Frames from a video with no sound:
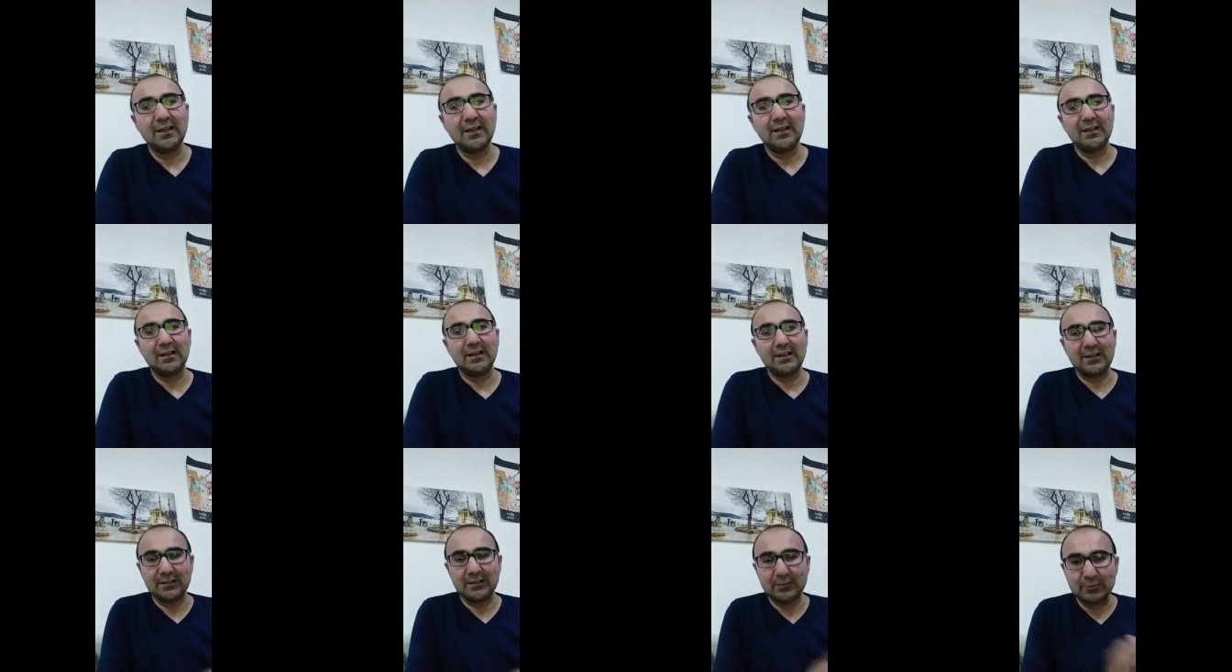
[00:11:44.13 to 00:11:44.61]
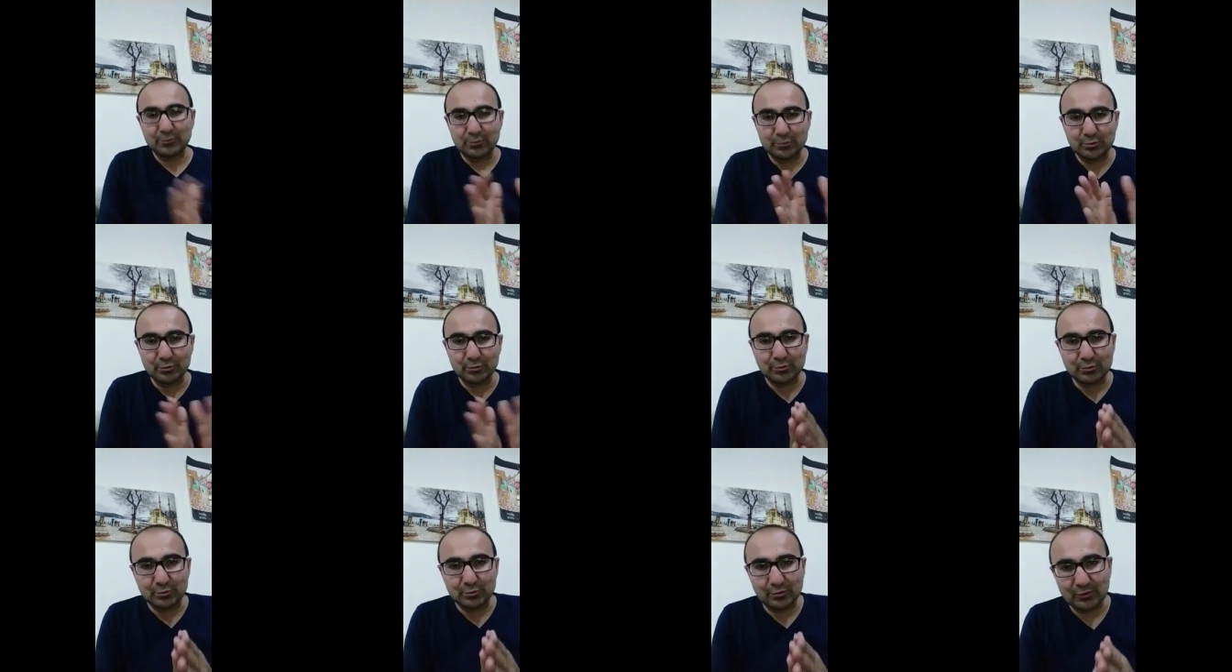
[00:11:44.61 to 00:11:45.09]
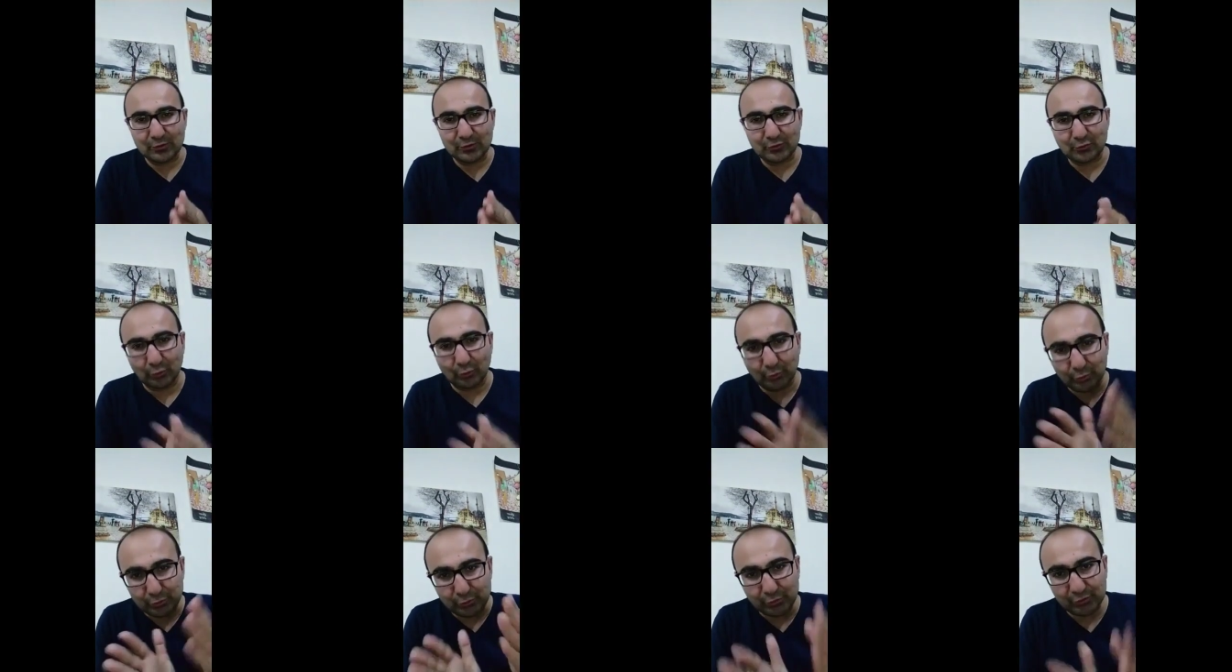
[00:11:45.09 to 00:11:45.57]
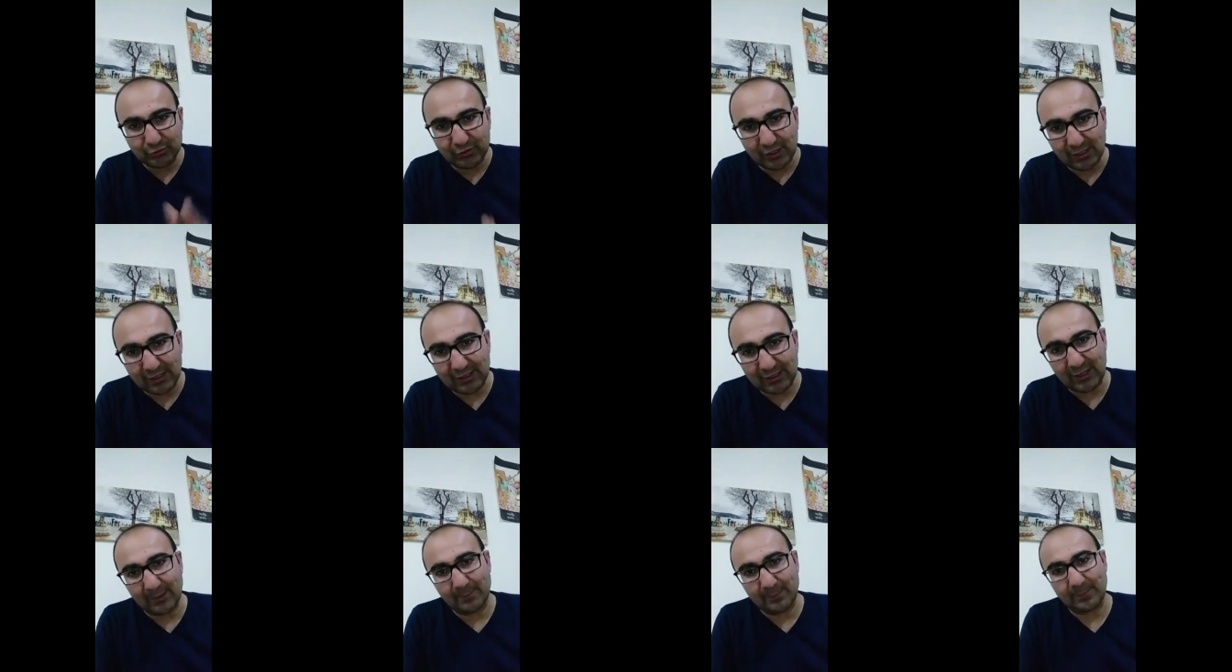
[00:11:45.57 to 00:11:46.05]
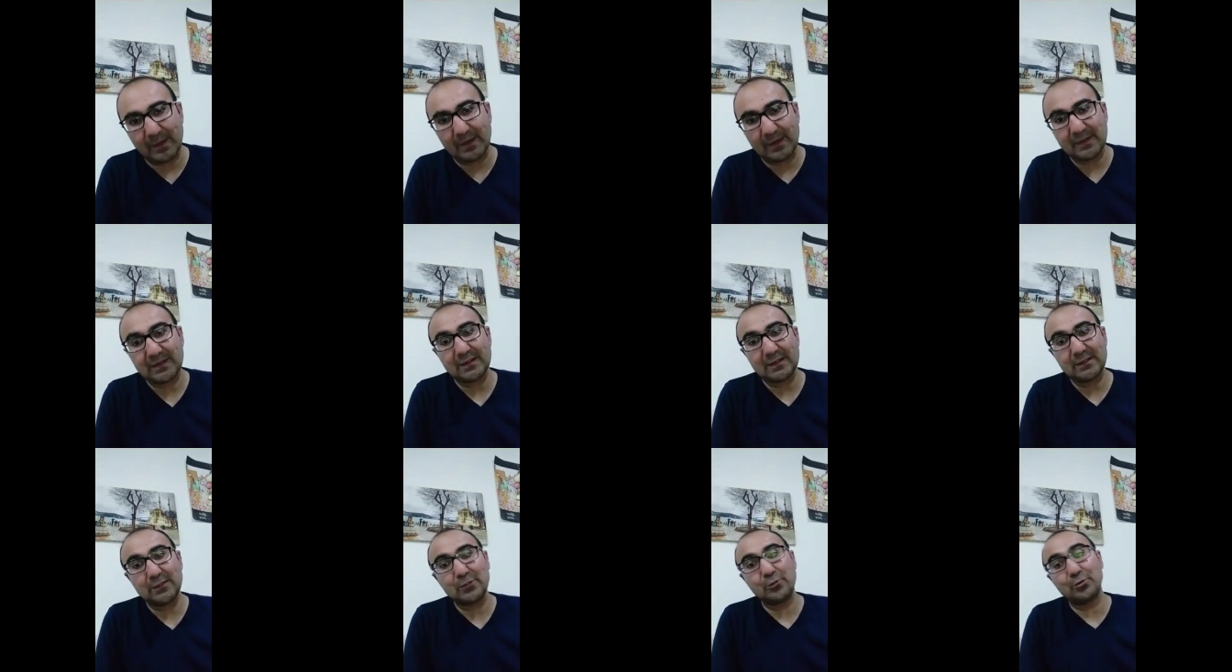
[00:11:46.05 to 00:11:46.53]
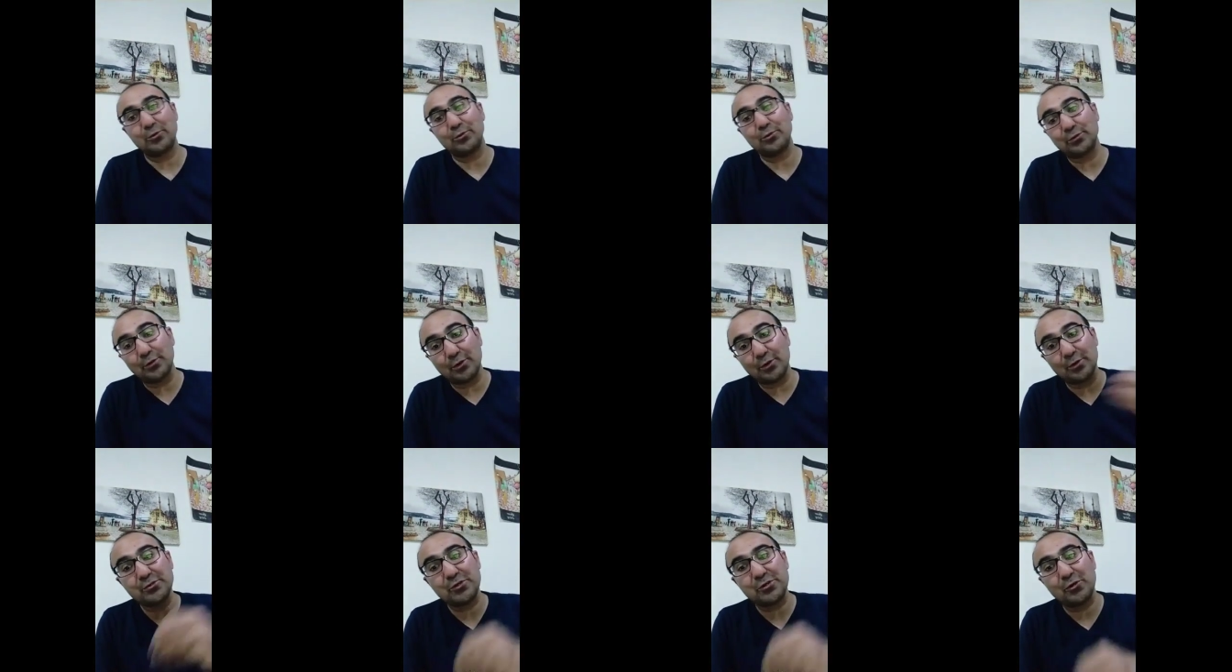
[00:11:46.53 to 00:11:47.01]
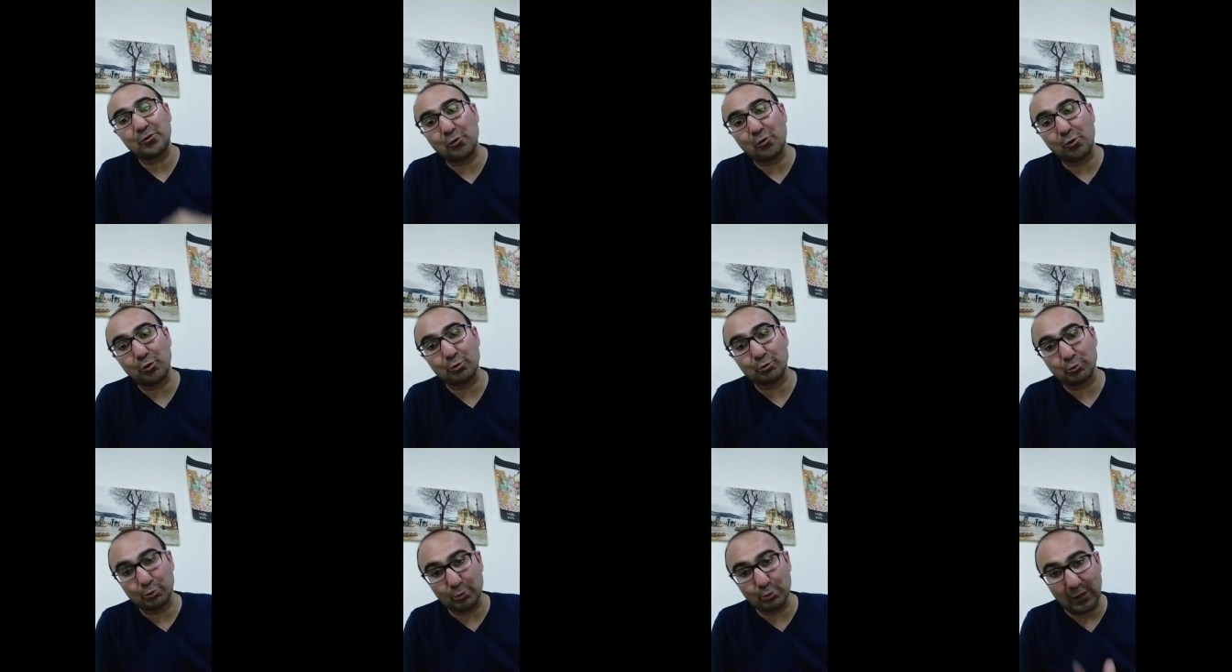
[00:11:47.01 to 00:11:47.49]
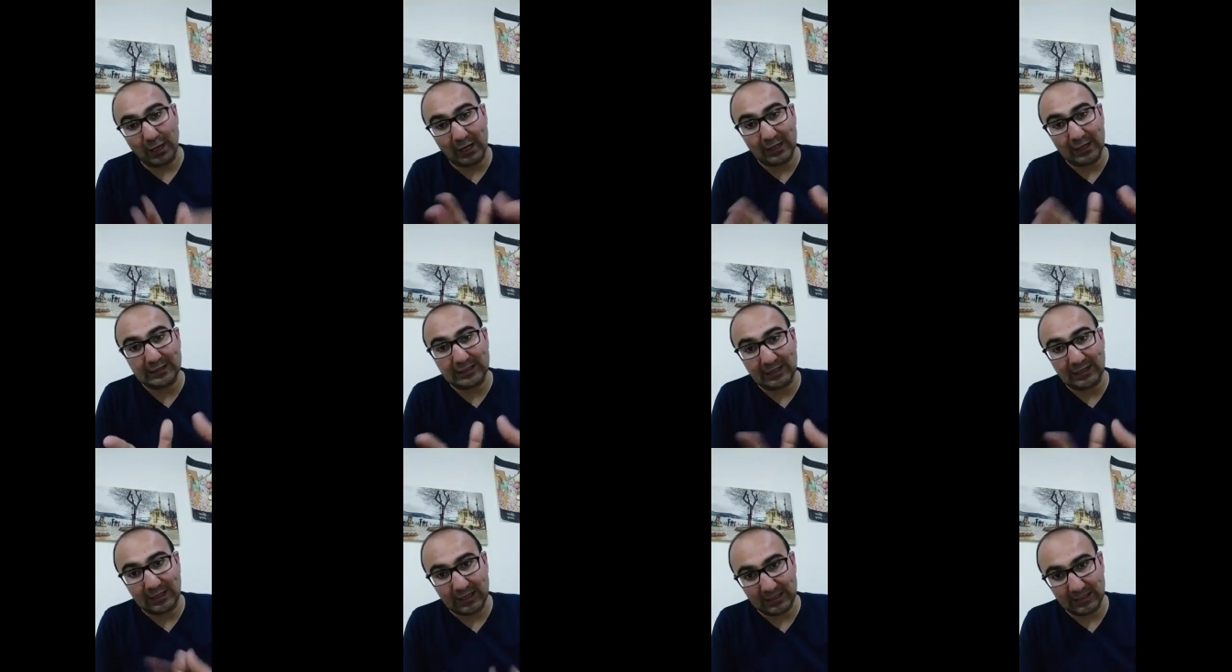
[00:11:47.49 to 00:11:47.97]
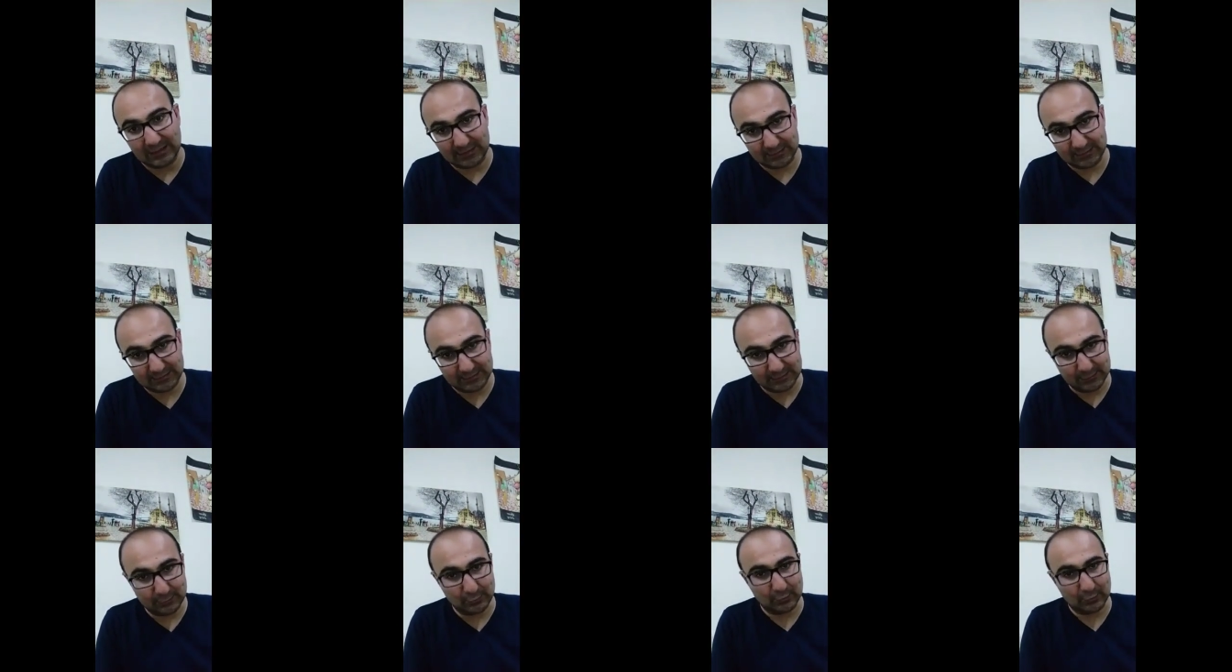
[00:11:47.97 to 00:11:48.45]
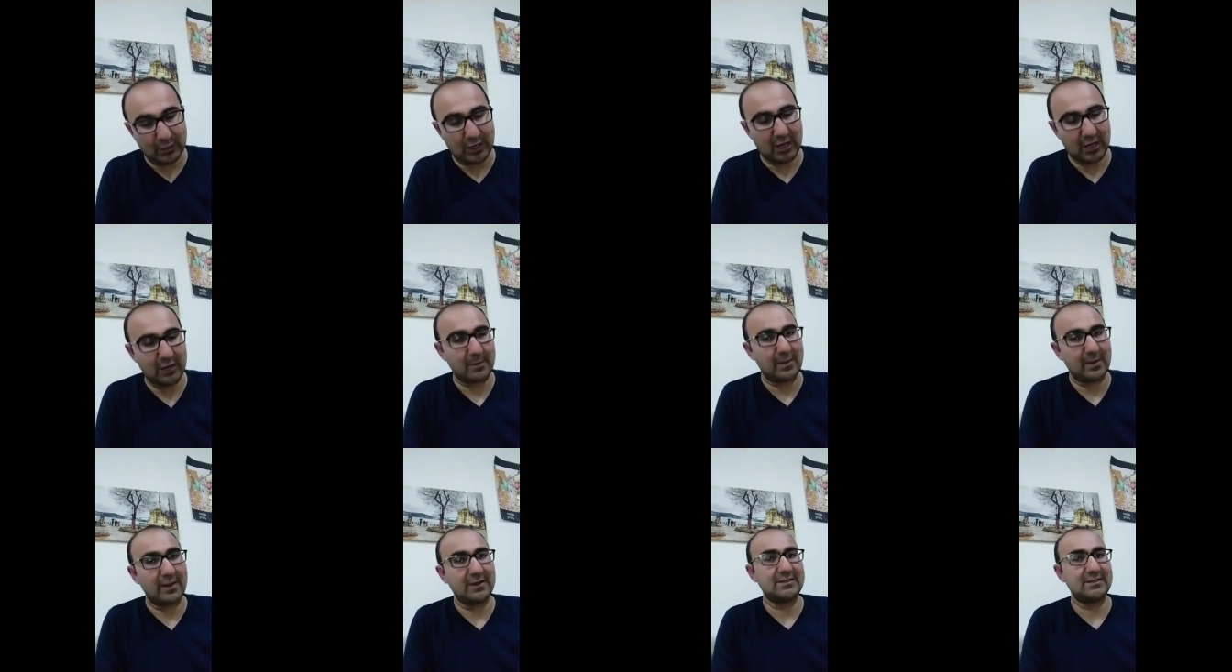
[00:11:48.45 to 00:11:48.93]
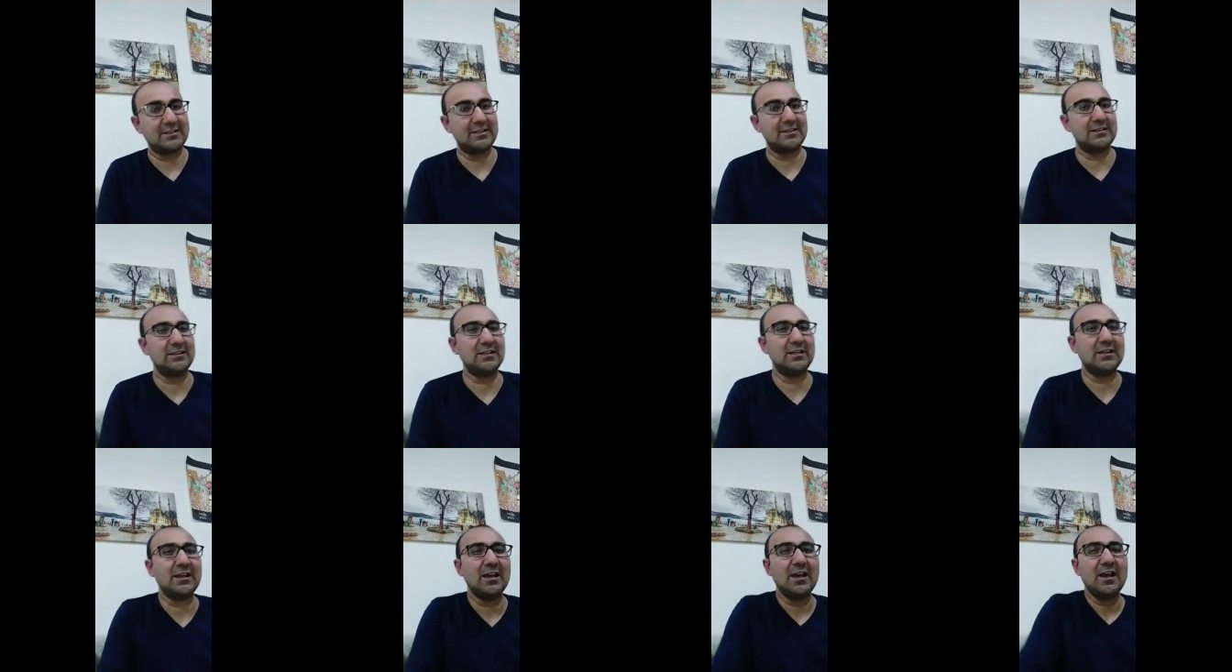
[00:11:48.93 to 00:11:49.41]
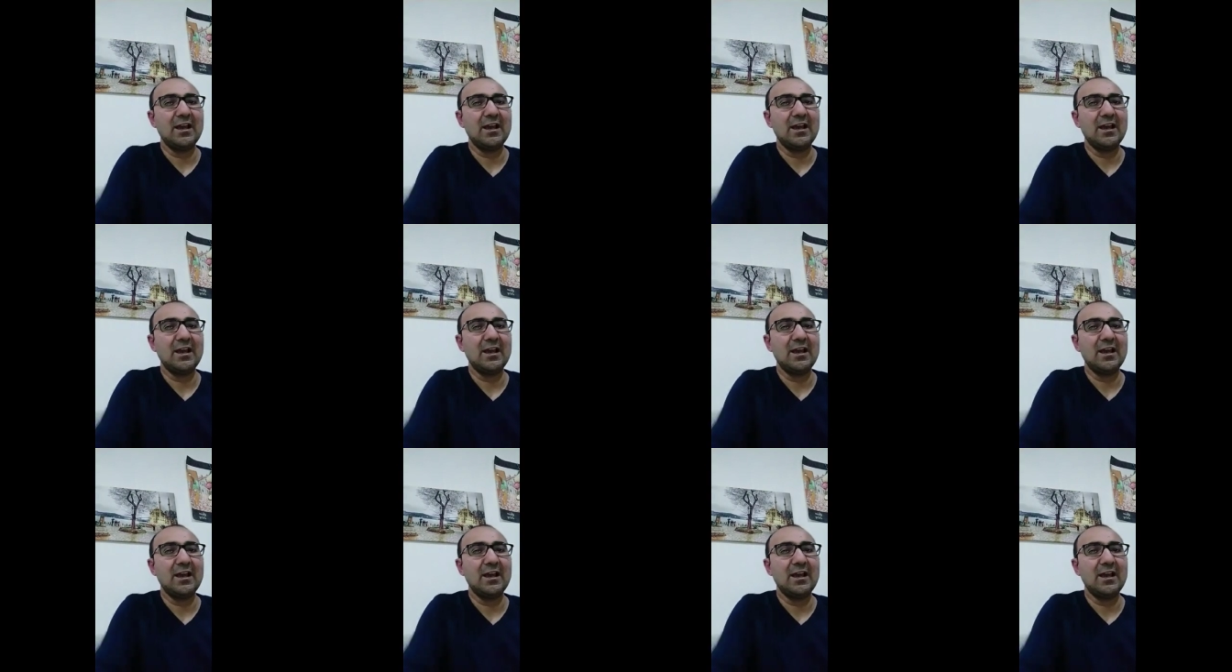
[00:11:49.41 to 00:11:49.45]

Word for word: e, dün soru çözerken bahsettik. Ondan önce konularda ayrıntılı olarak bahsettik.